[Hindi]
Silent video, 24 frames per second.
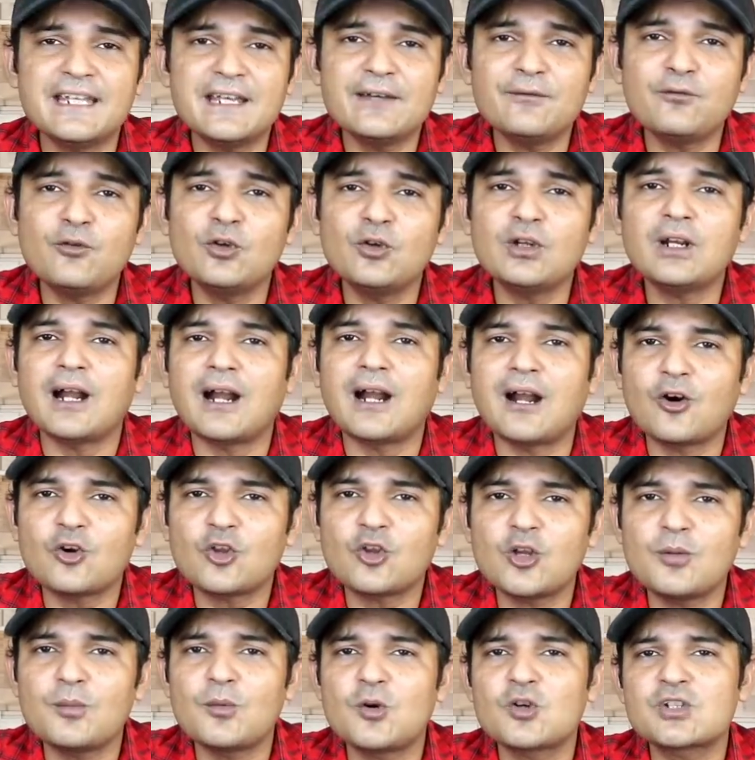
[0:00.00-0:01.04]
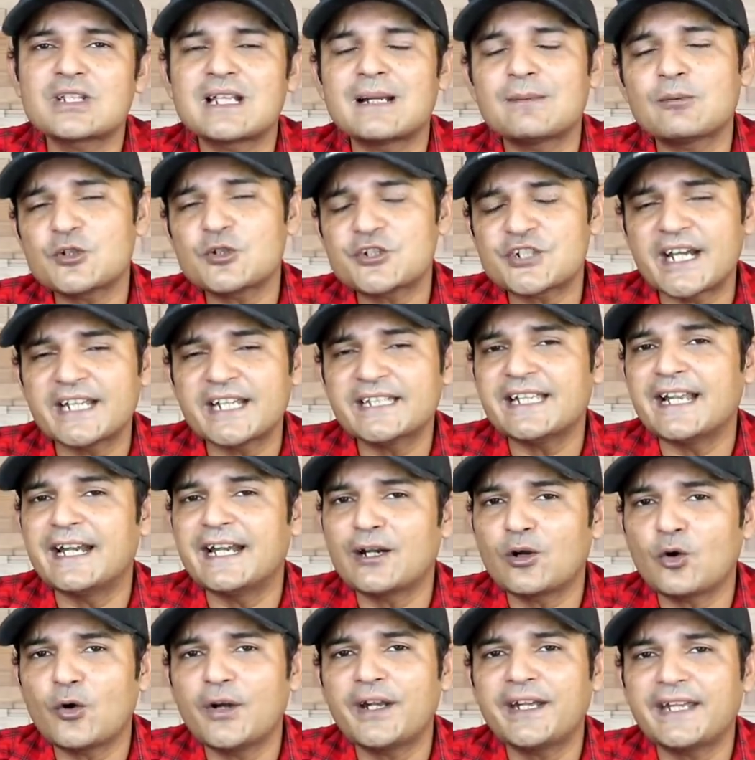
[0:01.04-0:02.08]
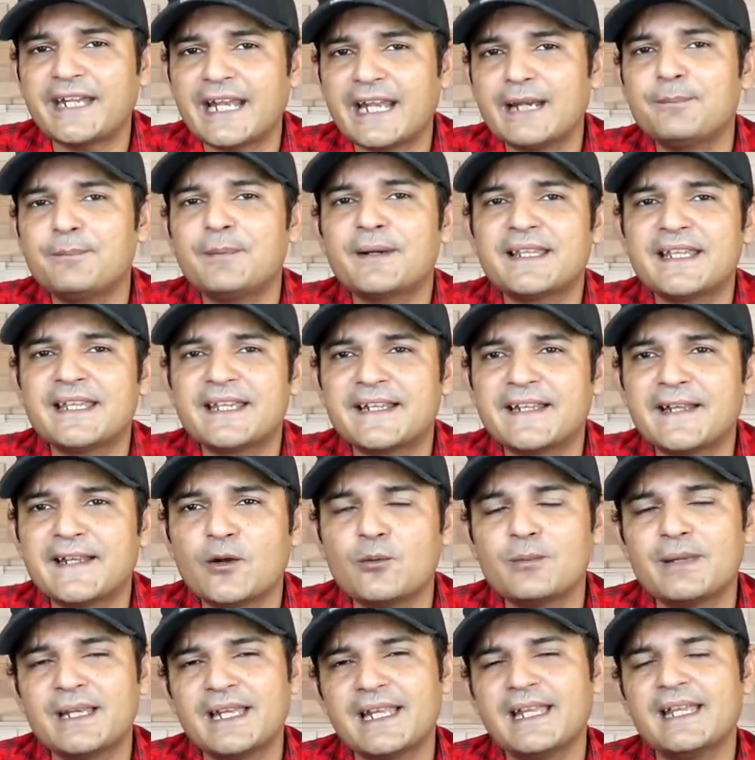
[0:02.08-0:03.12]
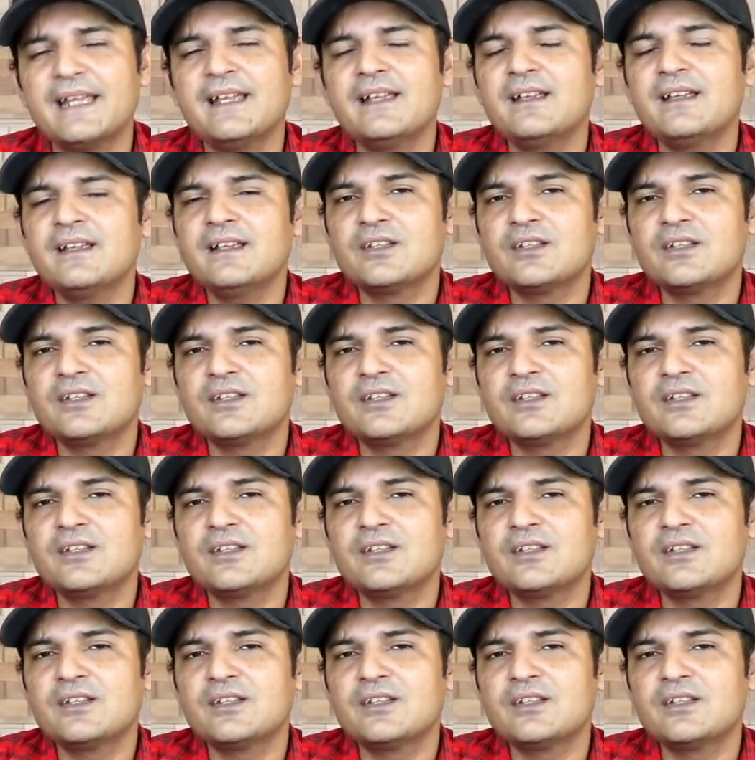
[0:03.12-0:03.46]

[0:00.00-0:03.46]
ये फ़ोन आउट ऑफ बॉक्स आपको शायद एंड्रॉयड टेन पर देखने को मिले